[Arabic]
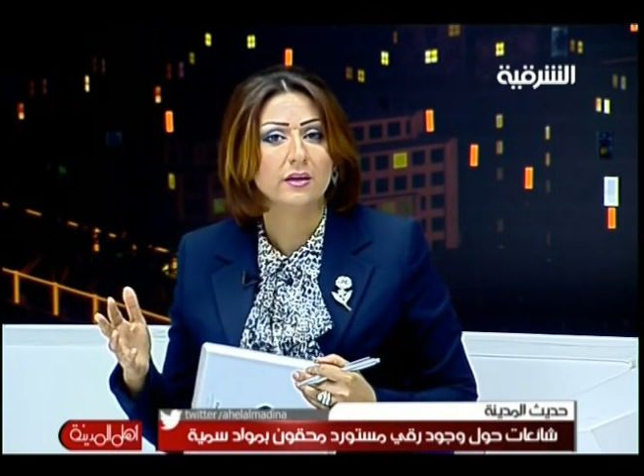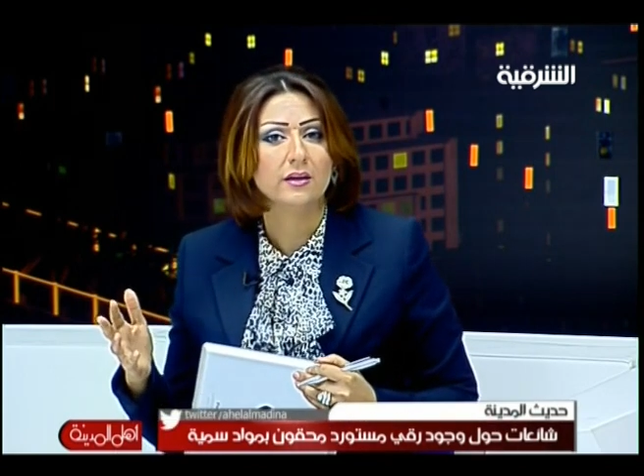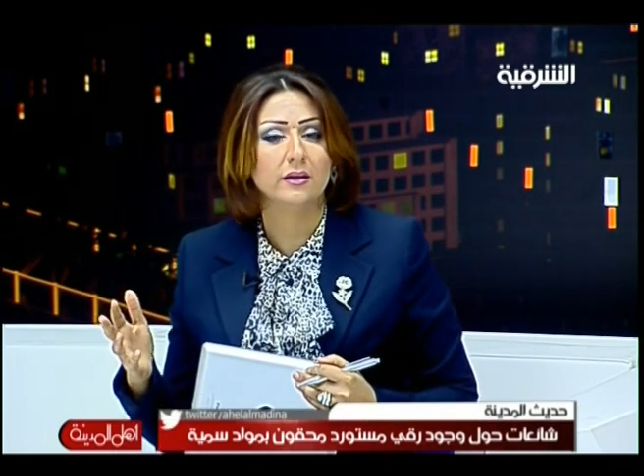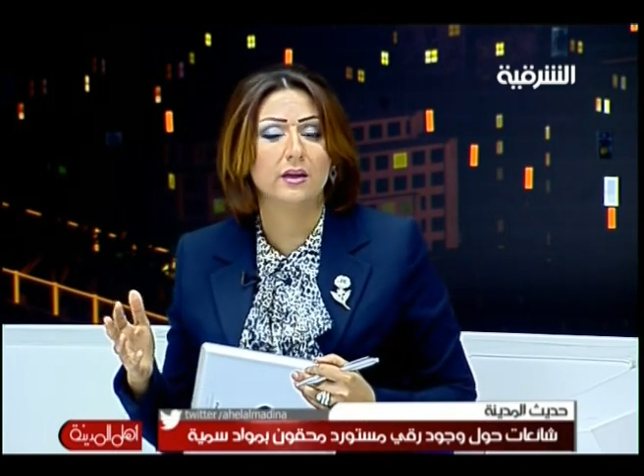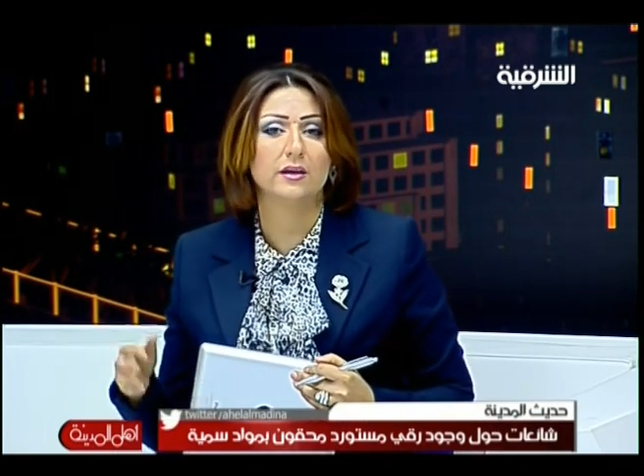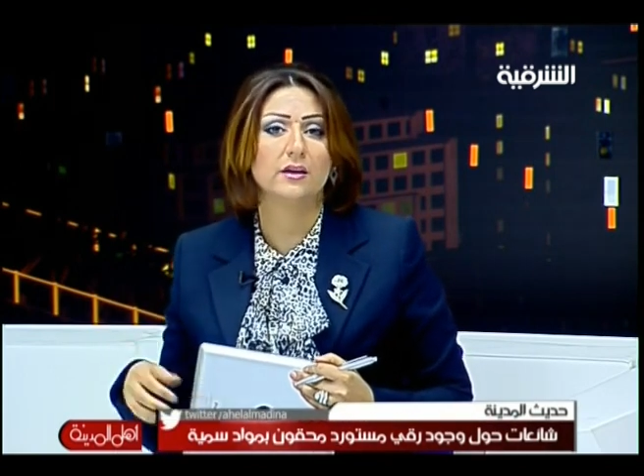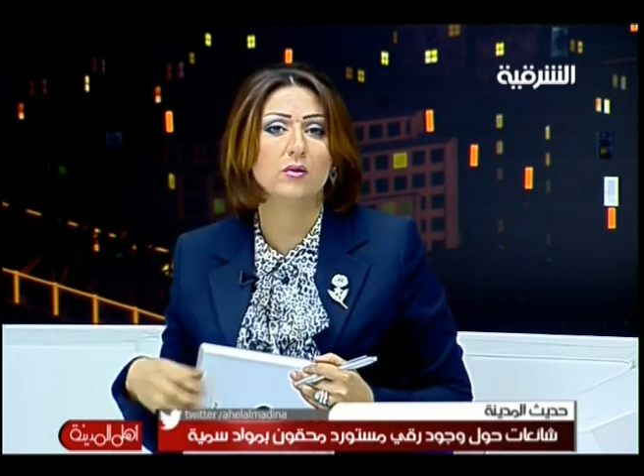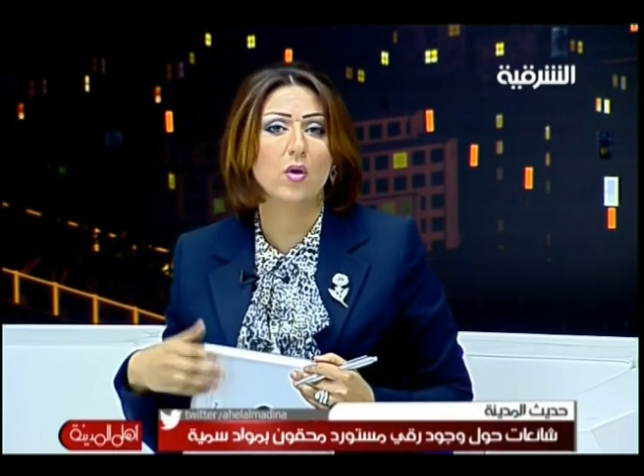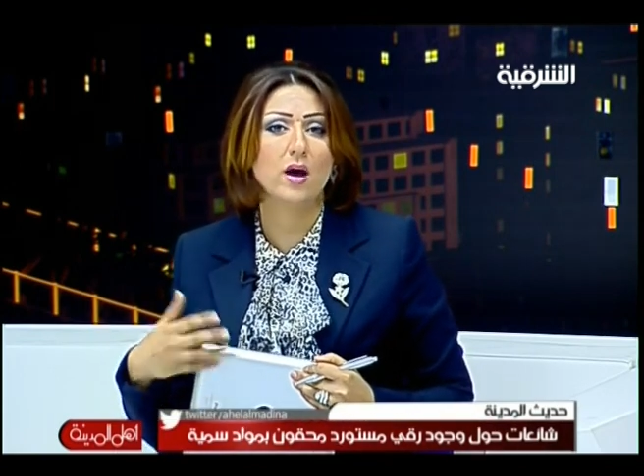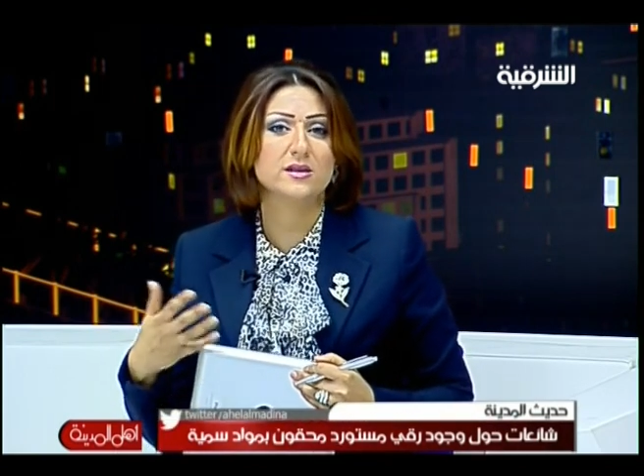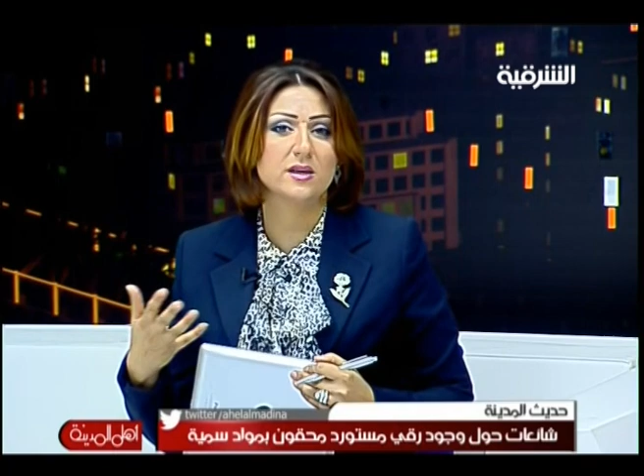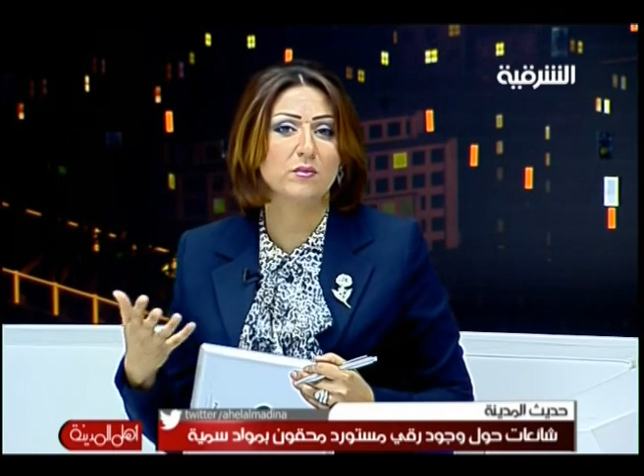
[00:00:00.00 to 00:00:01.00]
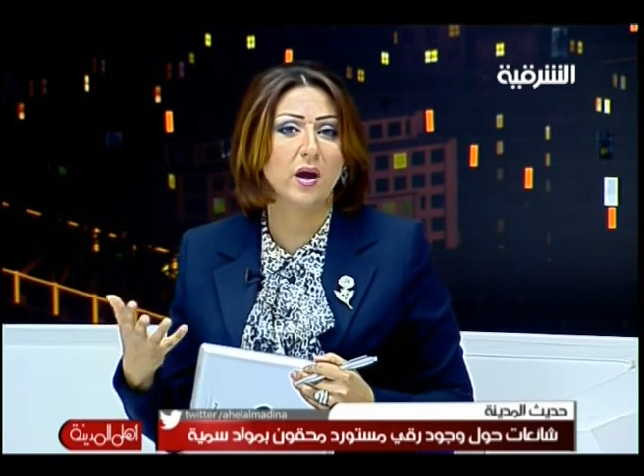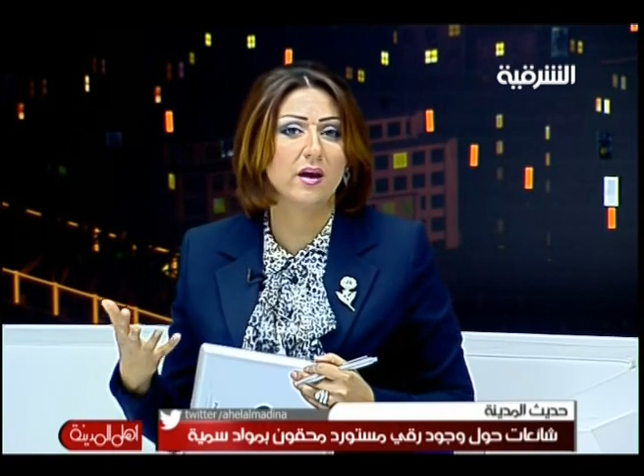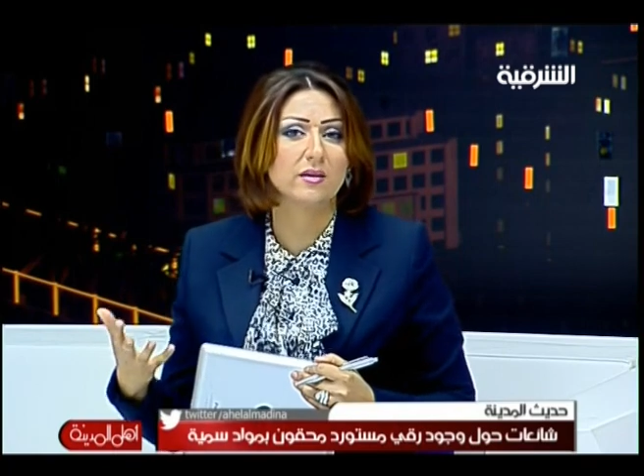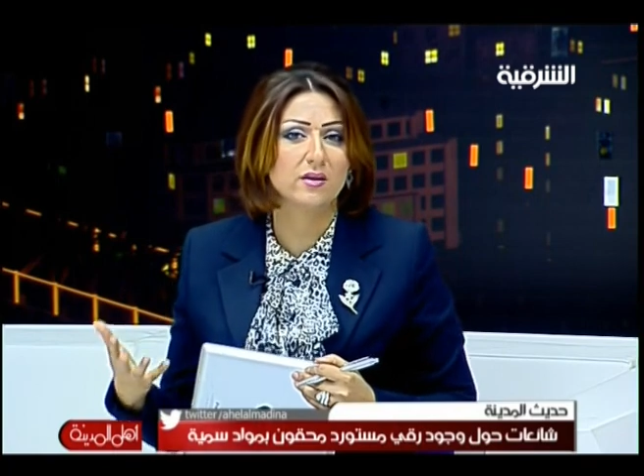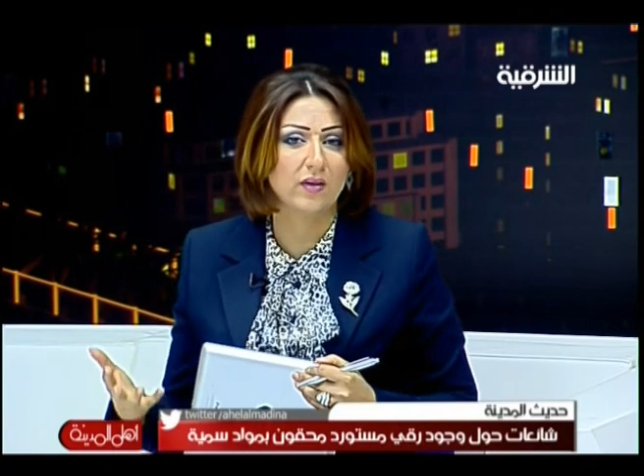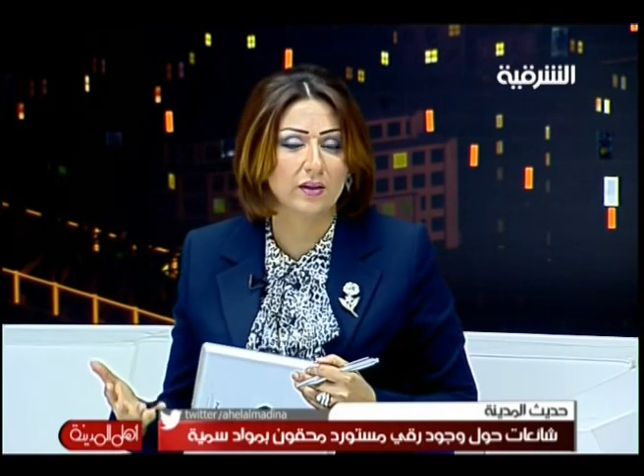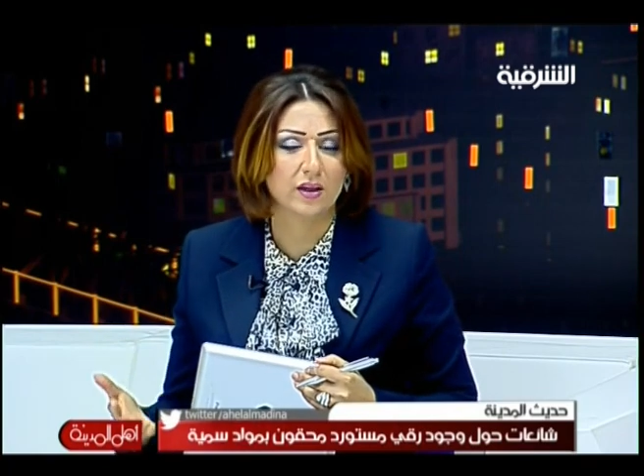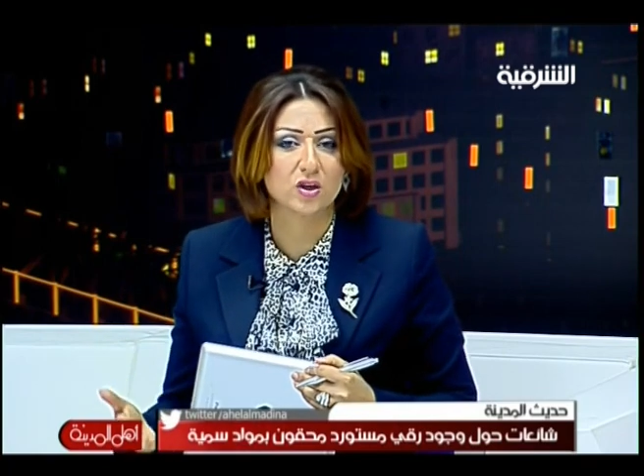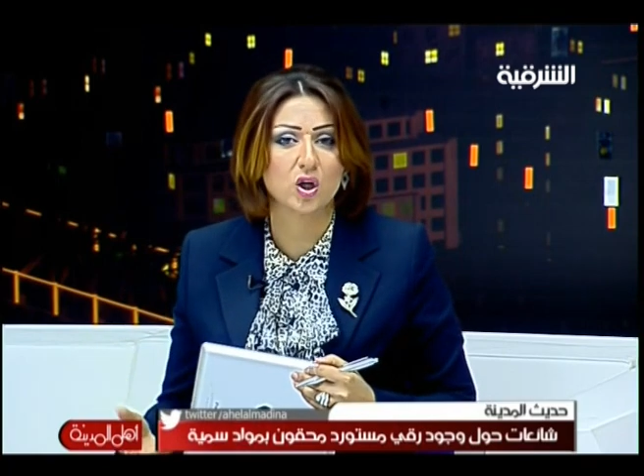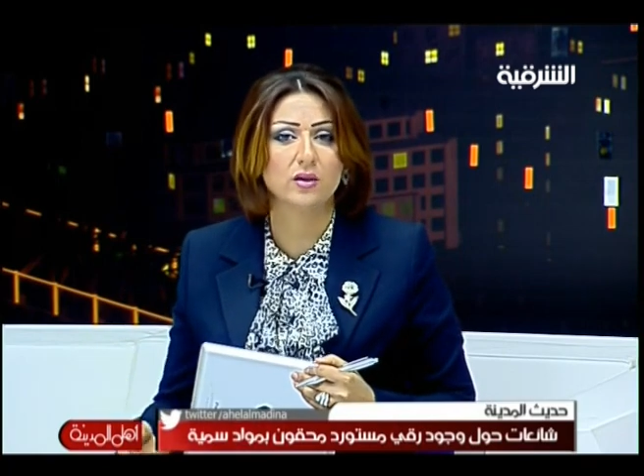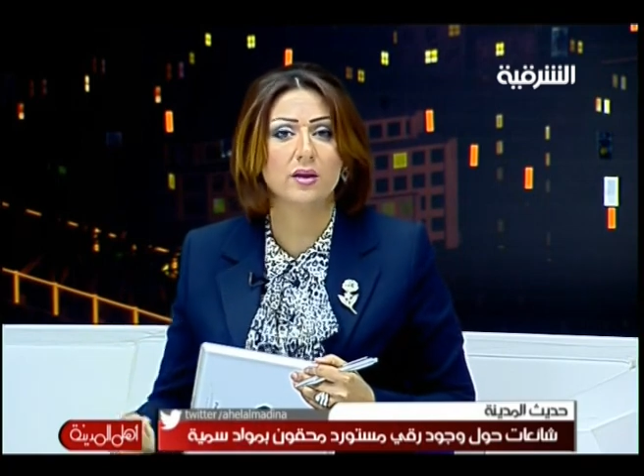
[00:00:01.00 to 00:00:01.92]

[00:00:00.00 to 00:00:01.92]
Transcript: يعني وخاصة مع ارتفاع درجات